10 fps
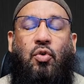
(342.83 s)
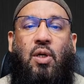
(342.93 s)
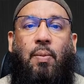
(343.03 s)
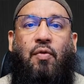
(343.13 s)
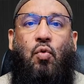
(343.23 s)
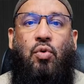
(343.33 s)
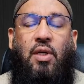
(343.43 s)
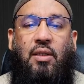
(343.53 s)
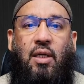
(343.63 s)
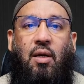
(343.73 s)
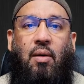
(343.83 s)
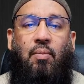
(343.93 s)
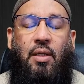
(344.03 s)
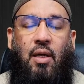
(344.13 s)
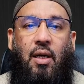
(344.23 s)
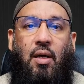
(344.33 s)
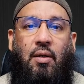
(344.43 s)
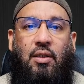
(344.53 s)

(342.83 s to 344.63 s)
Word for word: vous êtes capable de contacter, ben, euh,